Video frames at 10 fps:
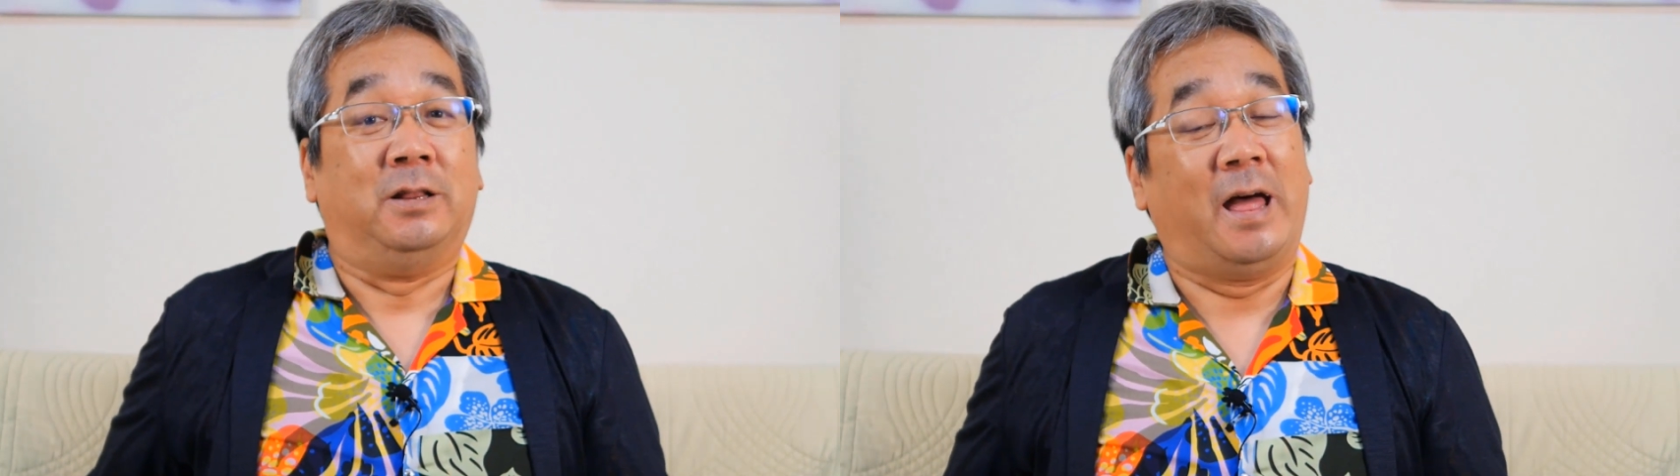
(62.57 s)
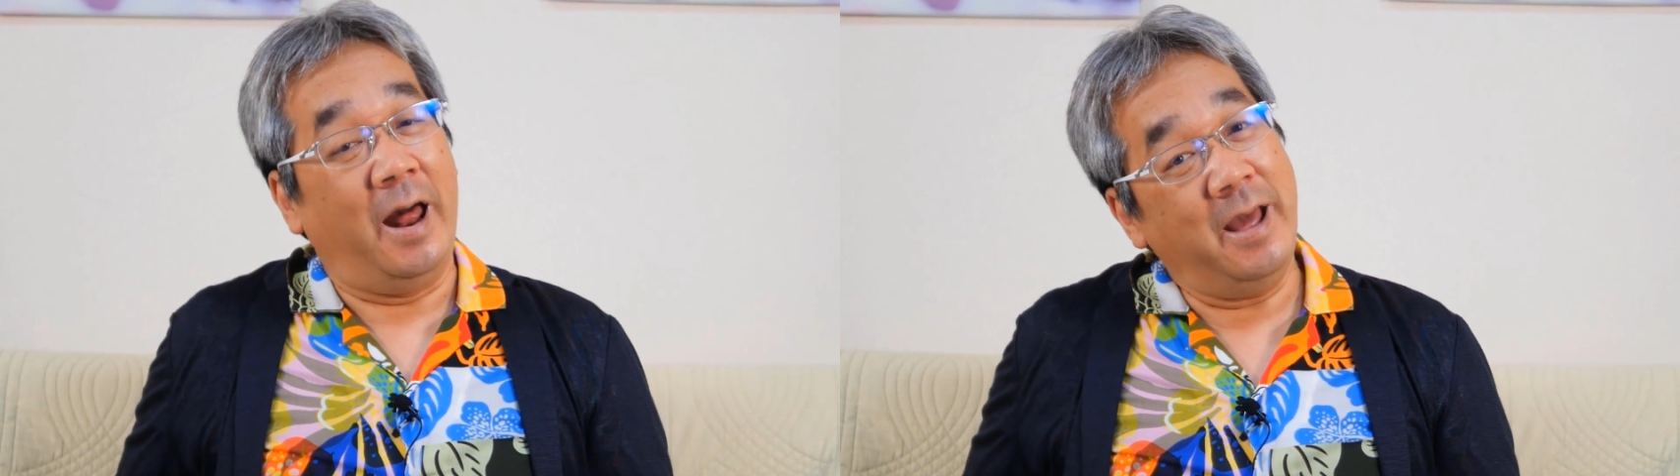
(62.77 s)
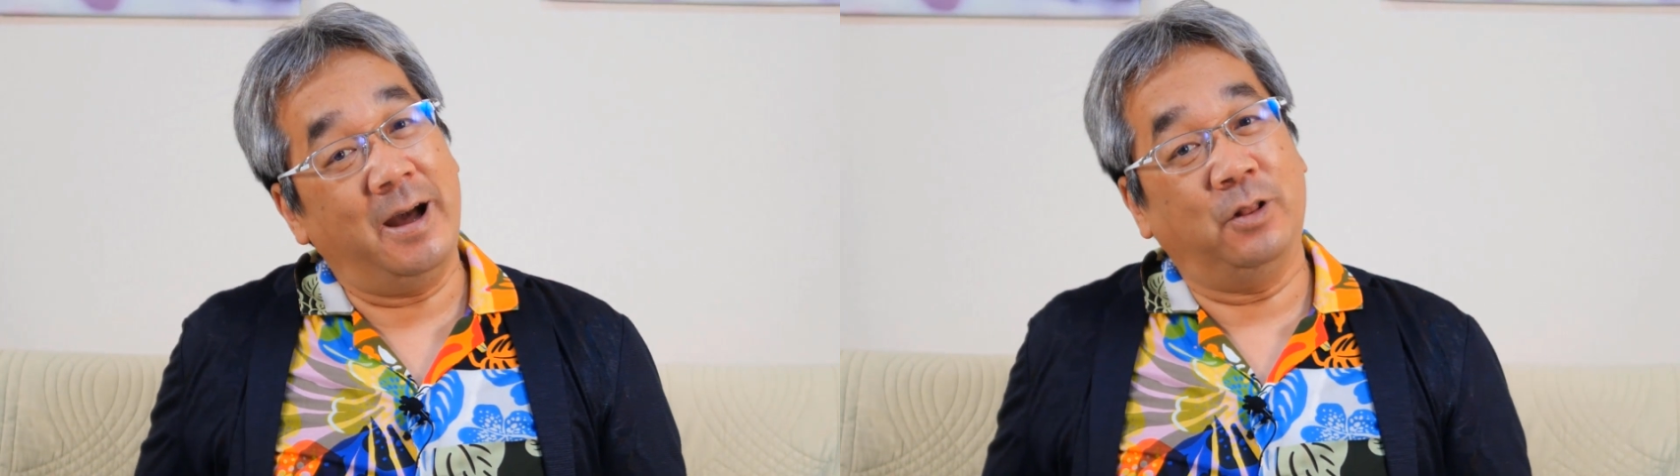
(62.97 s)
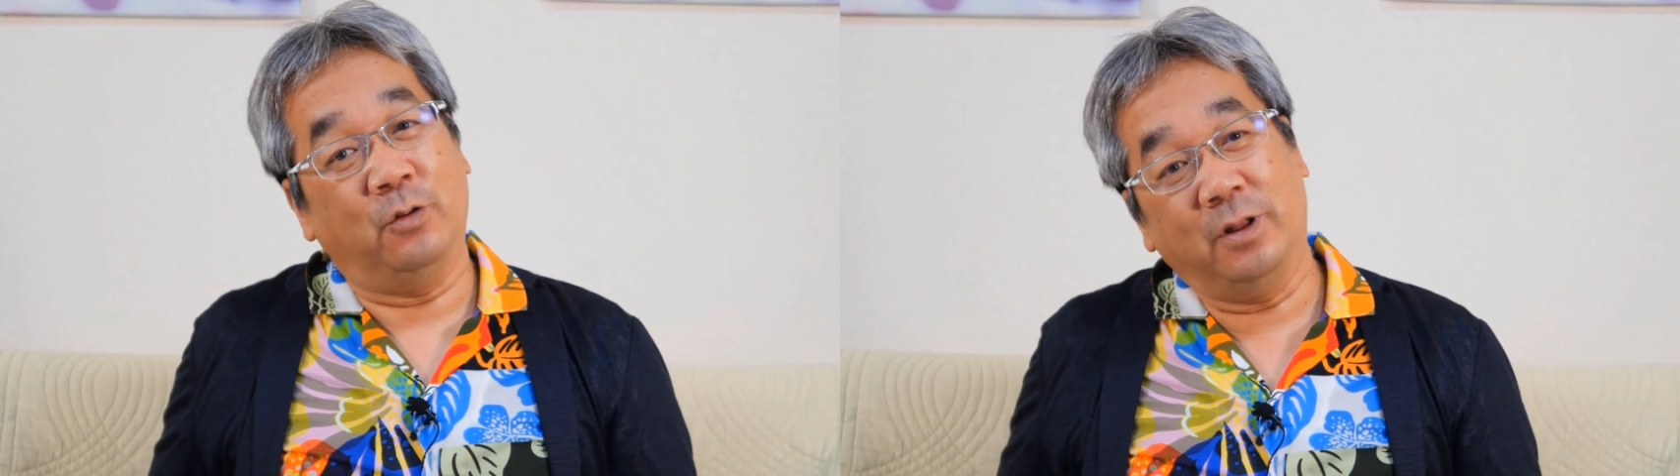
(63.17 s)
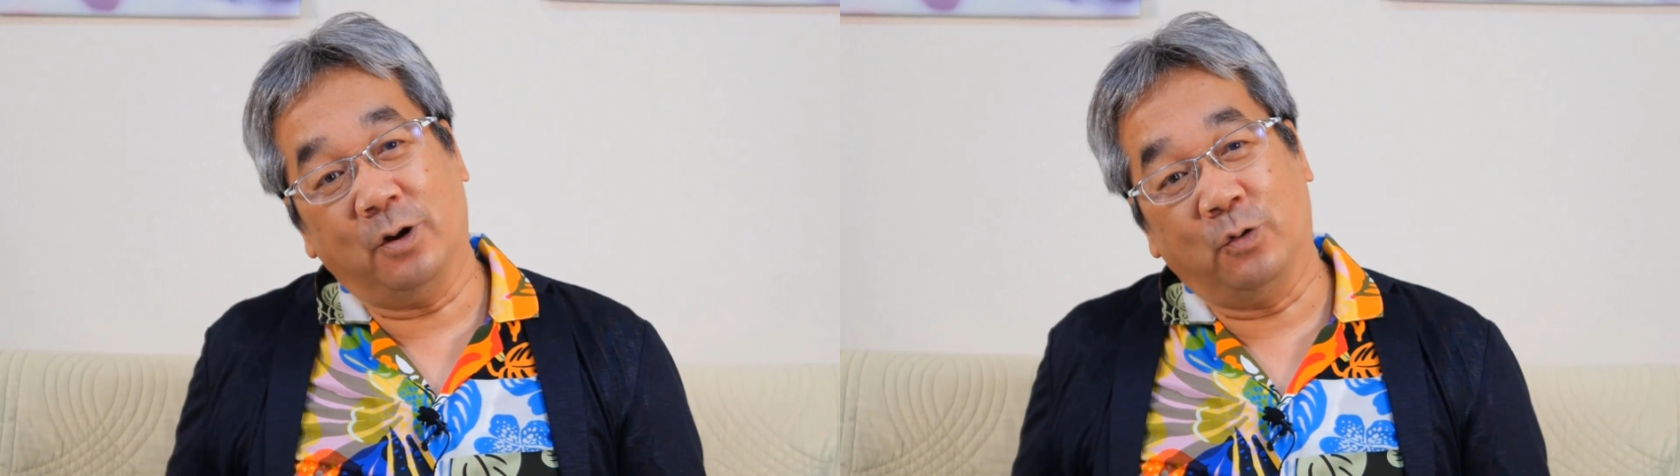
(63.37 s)
誰が
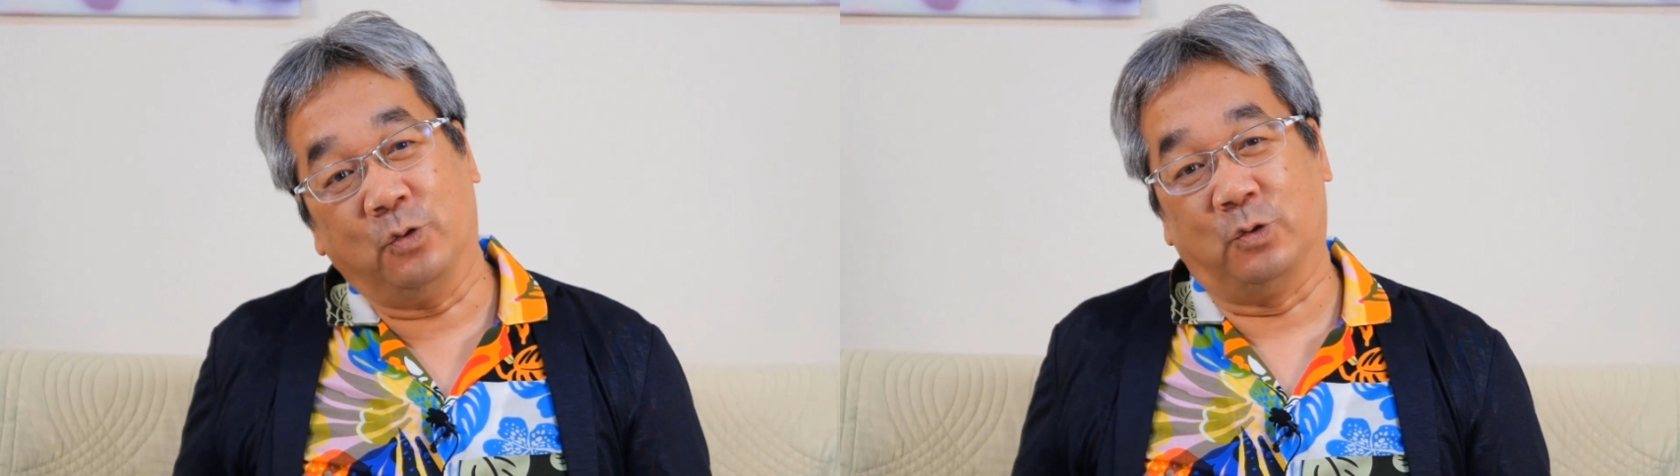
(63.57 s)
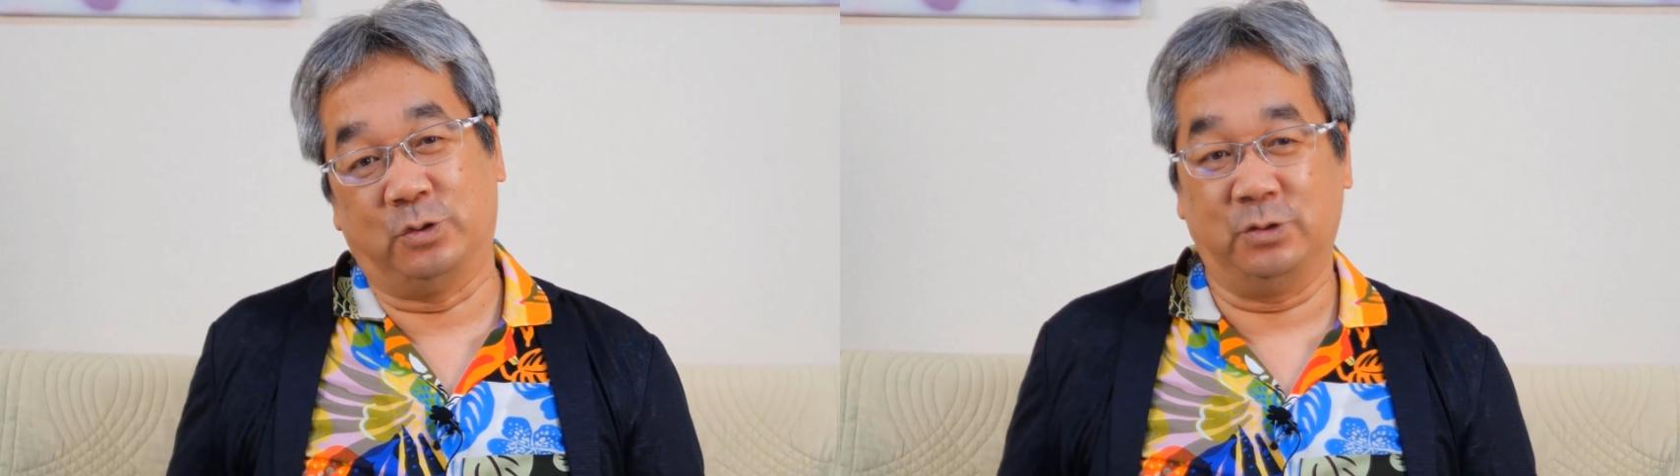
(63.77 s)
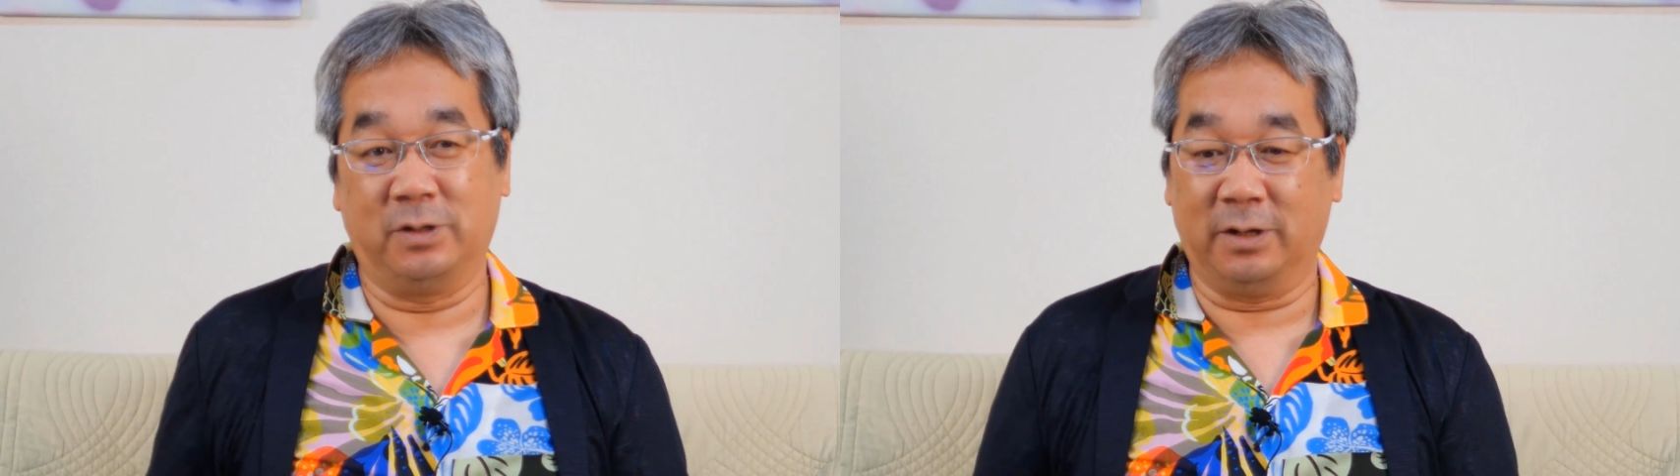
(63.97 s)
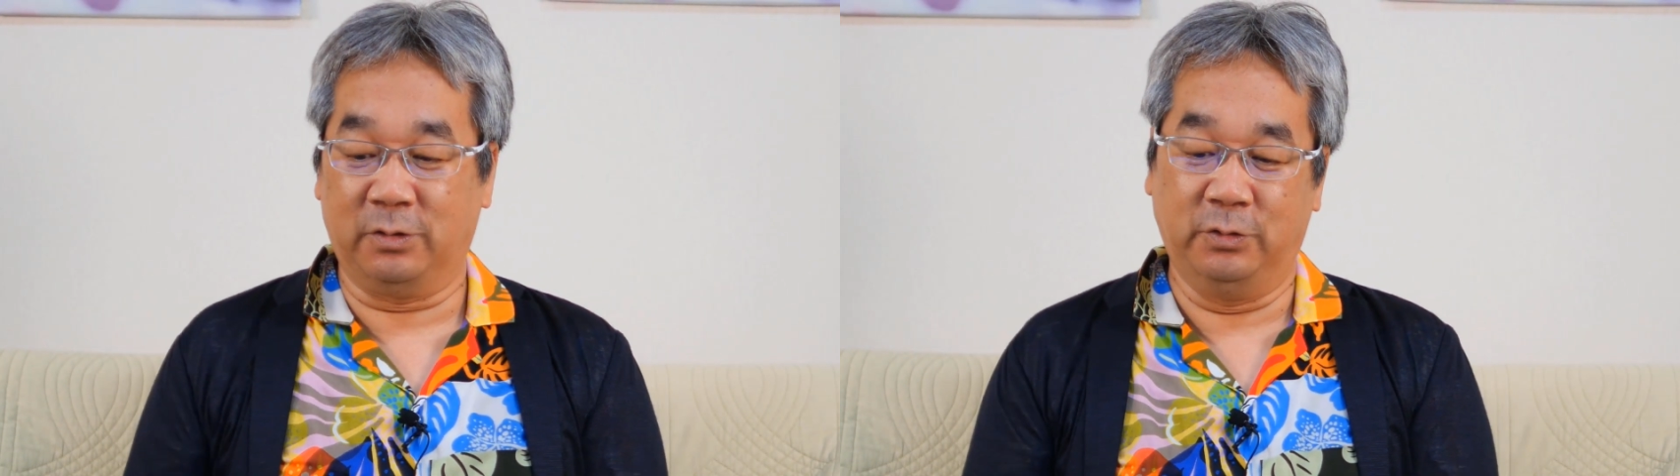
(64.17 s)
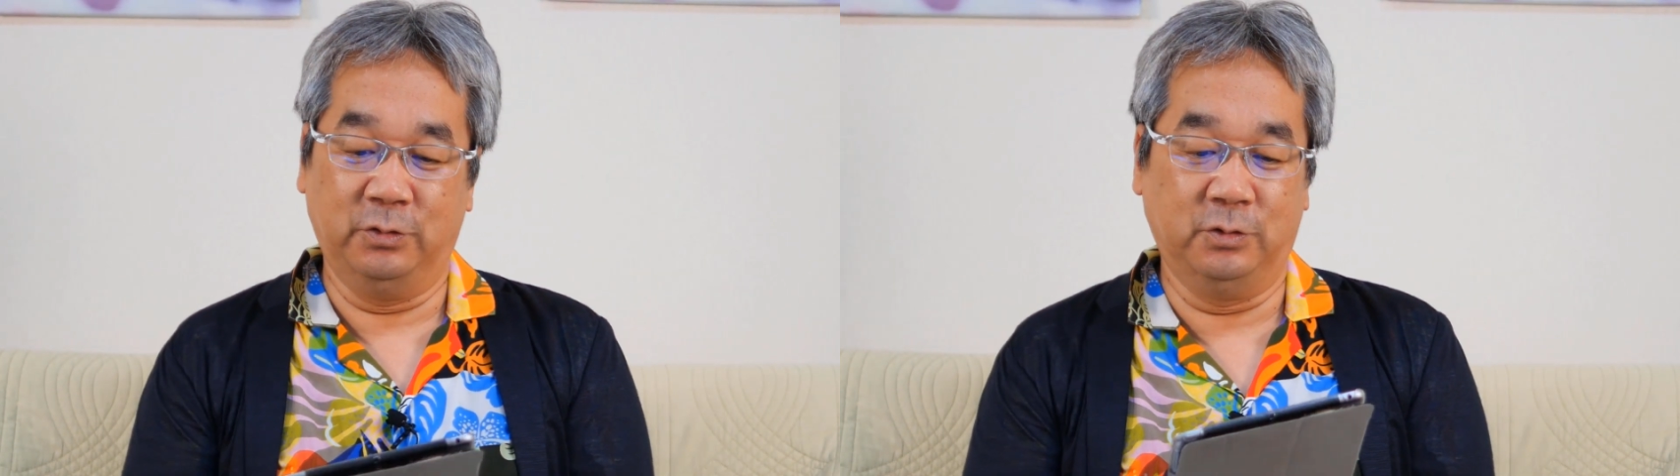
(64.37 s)
どんなことをするか
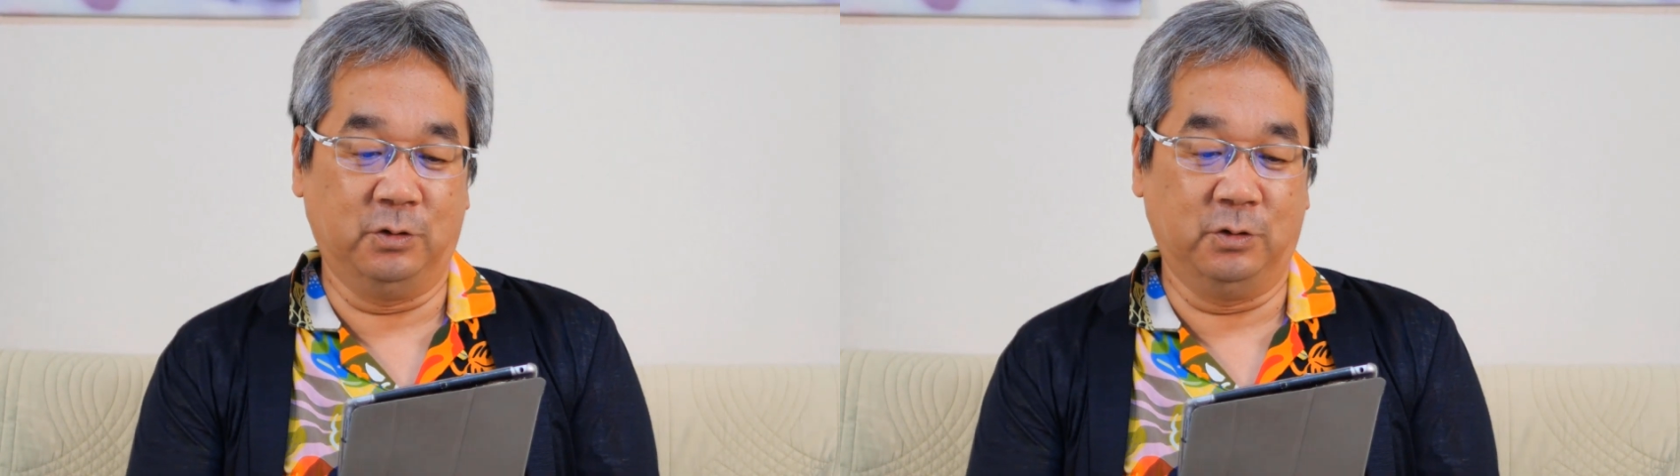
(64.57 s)
という